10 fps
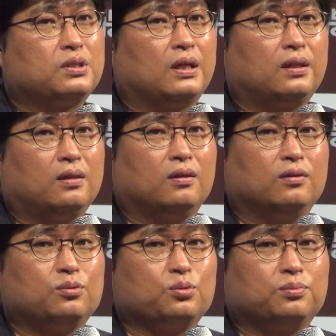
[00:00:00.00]
씨가
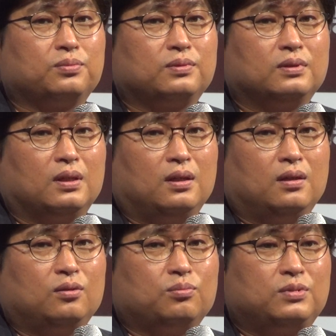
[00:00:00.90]
했던 좀,
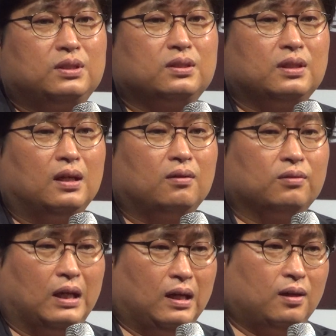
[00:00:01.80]

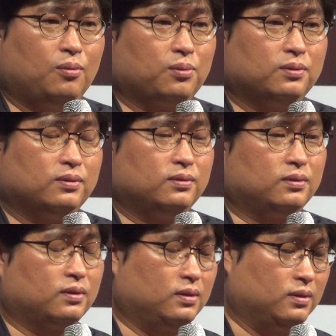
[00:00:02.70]
찌질하거나 혹은
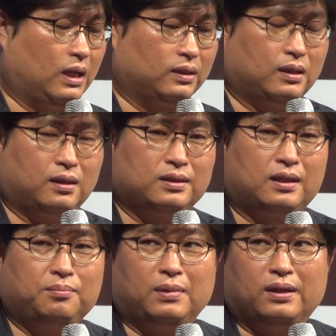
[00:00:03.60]
그 악랄한
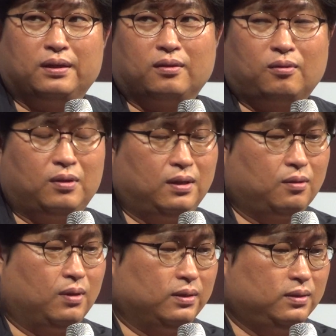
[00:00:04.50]
살인마의
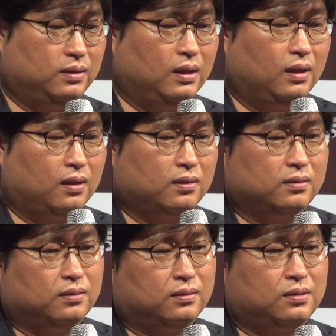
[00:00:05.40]
역할과는
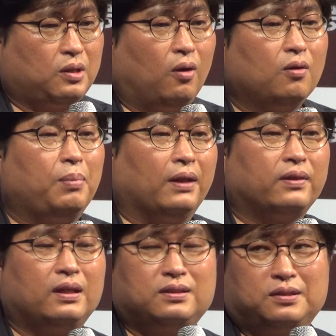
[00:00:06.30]
그
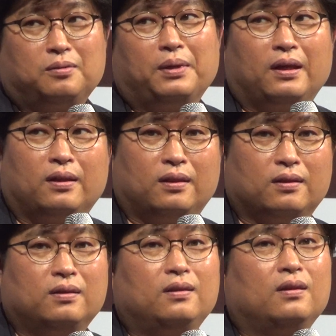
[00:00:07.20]
정반대 지점에
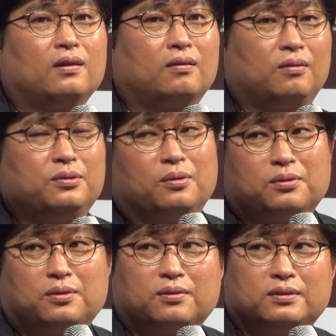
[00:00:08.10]
있는 그런
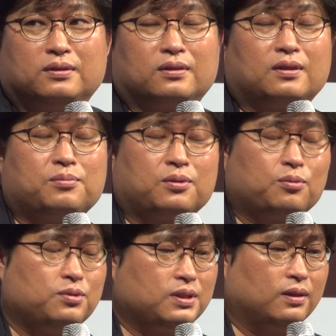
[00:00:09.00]
정서를
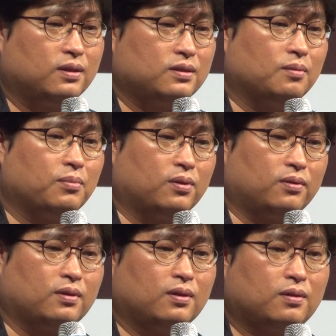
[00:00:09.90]
김성균 씨한테서 한번
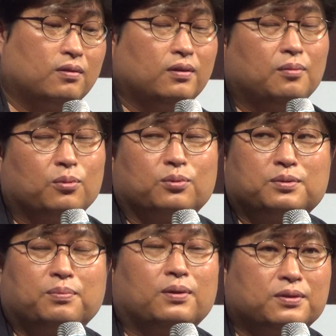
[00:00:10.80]
끌어내보고
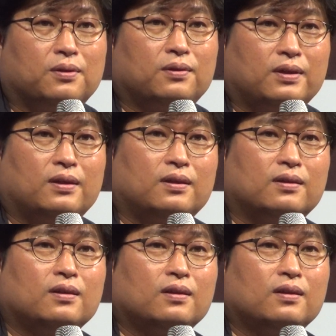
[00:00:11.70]
싶어서 예,